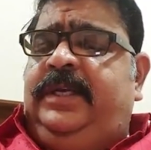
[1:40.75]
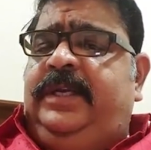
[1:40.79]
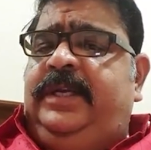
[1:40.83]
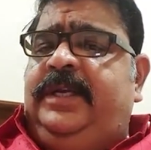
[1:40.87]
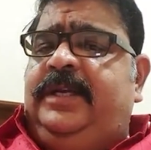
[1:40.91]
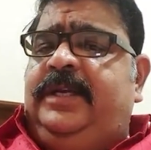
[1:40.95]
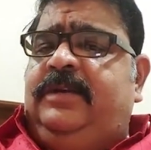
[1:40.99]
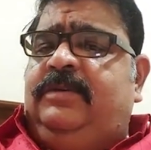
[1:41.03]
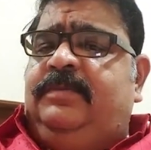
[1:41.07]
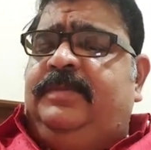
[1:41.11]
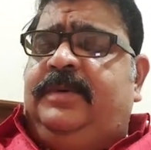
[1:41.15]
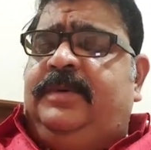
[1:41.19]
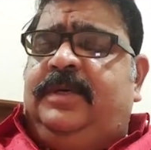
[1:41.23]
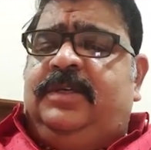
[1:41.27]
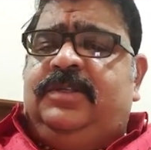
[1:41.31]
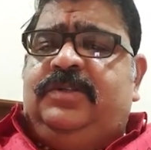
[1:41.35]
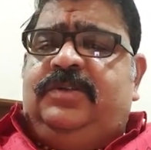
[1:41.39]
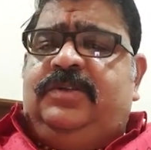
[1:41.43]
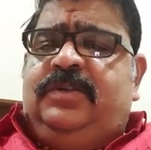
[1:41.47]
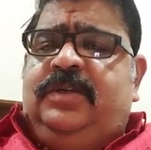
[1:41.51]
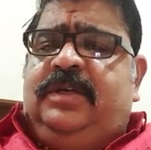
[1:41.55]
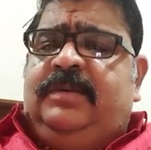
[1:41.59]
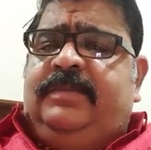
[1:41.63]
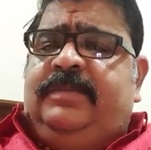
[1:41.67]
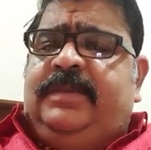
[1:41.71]
ప్రపంచంలో
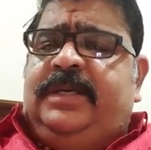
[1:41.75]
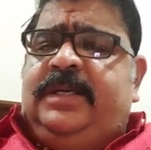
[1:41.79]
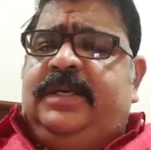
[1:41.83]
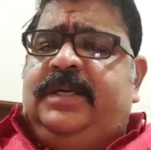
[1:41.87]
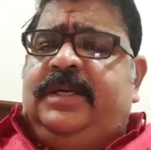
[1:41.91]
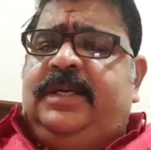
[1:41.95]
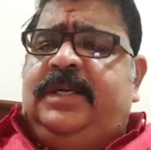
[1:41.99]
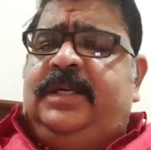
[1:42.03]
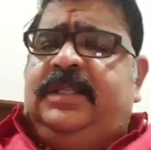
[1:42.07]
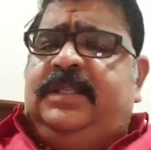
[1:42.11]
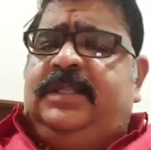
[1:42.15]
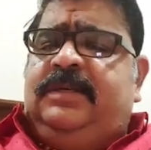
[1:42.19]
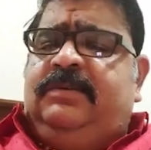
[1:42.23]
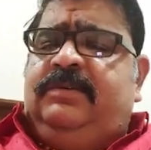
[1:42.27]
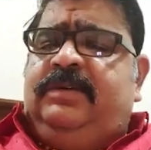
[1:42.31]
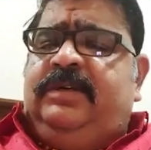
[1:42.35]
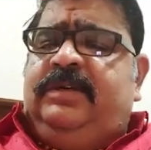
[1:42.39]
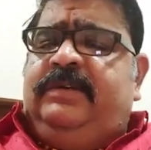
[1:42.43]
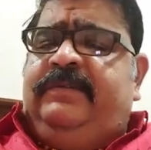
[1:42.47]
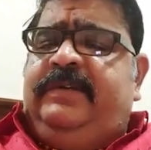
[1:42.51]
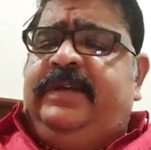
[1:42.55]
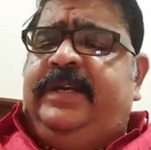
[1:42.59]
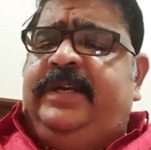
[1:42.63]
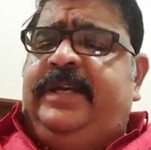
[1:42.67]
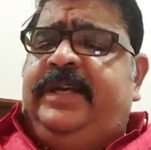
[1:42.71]
భారతదేశం మినహా
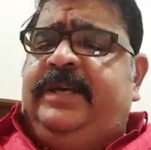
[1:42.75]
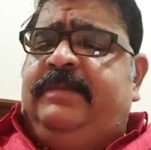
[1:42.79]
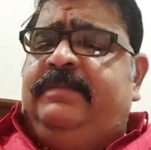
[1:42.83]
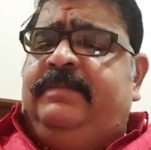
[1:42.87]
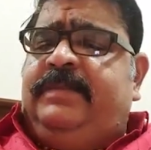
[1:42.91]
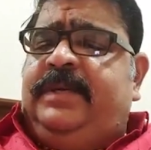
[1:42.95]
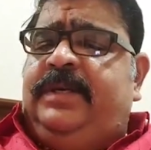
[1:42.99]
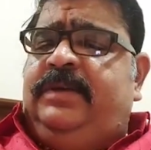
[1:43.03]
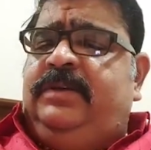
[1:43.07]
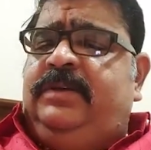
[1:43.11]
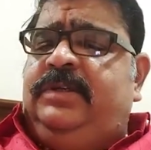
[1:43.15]
భారతదేశాన్ని